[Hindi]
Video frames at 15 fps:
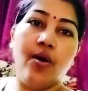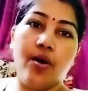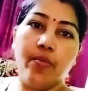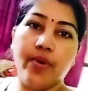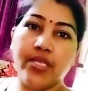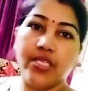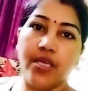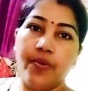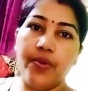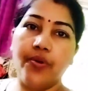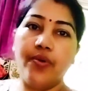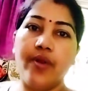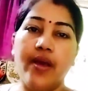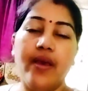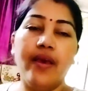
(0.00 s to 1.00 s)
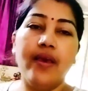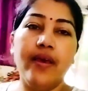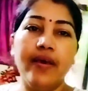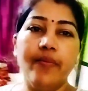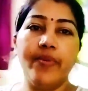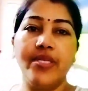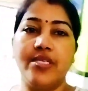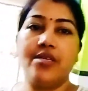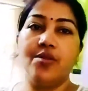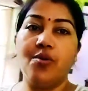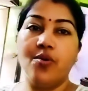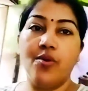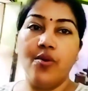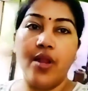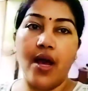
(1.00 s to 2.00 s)
और बच्चे भी उठ गए हैं बच्चे
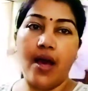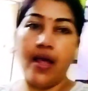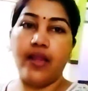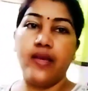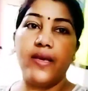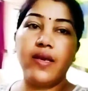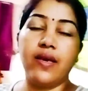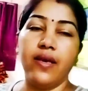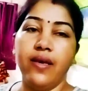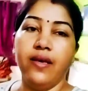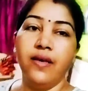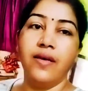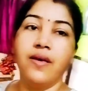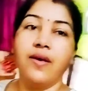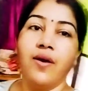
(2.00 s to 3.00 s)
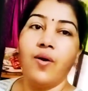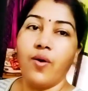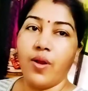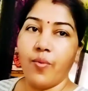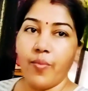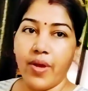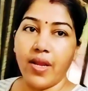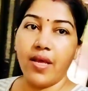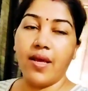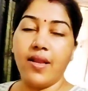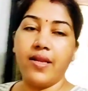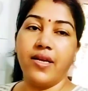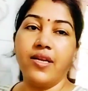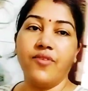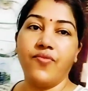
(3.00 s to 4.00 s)
दोनों नहा लिए हैं और अब मैं इनके
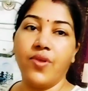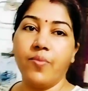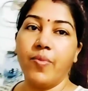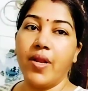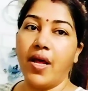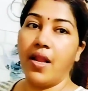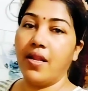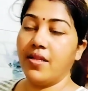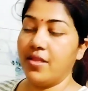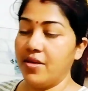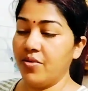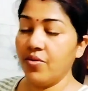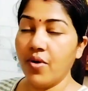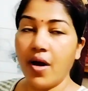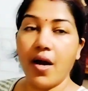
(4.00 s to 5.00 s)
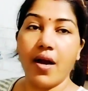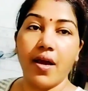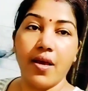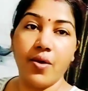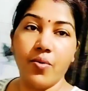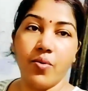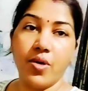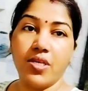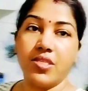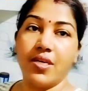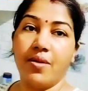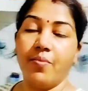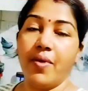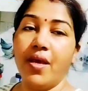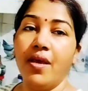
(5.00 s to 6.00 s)
लिए टिफ़िन बना लेती हूँ आ गई हूँ
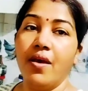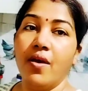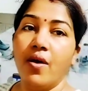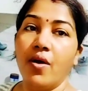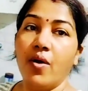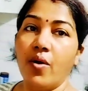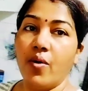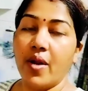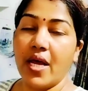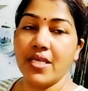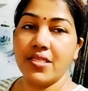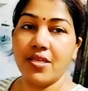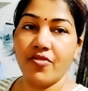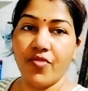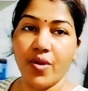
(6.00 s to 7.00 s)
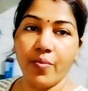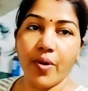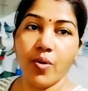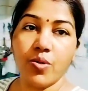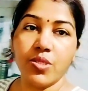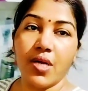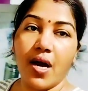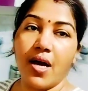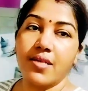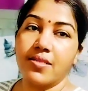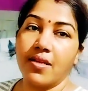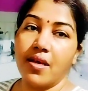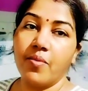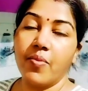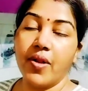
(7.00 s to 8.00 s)
किचन में और आज टिफ़िन में कुछ खास
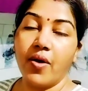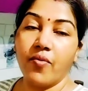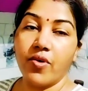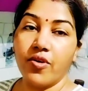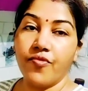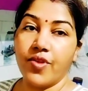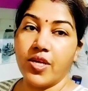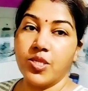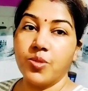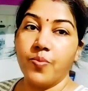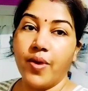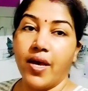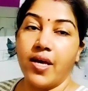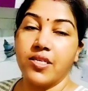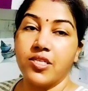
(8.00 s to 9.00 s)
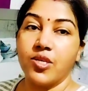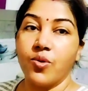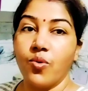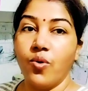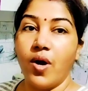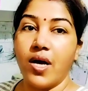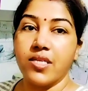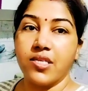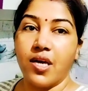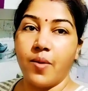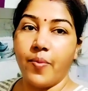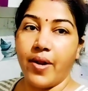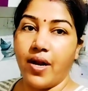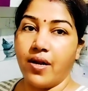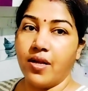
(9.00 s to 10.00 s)
नहीं बनाऊँगी फ्रेंड्स मैं आज इनको अचार
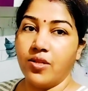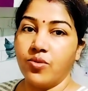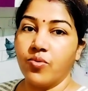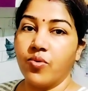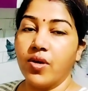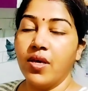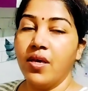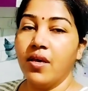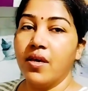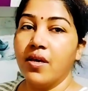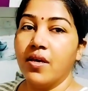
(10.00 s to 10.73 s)
पराठा दूँगी